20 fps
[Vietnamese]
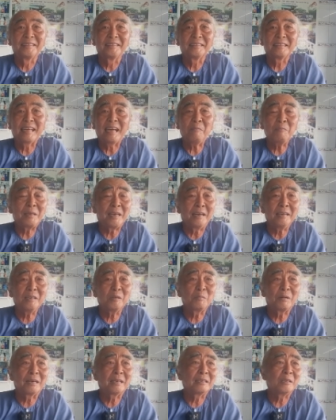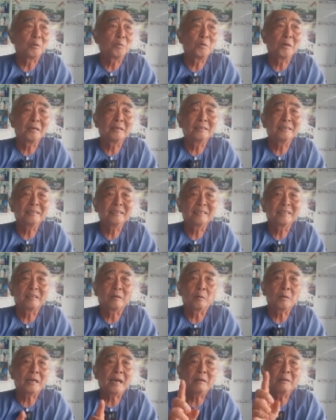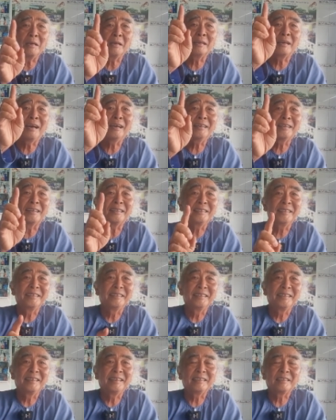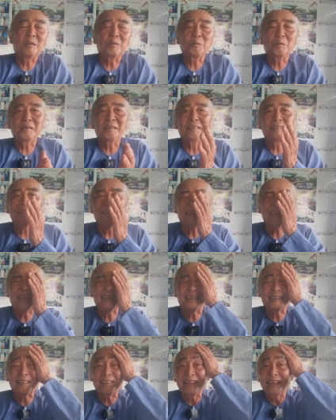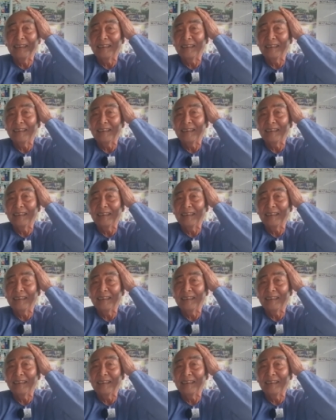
tám nhẫn rồi mà vụ quên đó. còn cái nữa là hết rồi nha vụ quên cho nên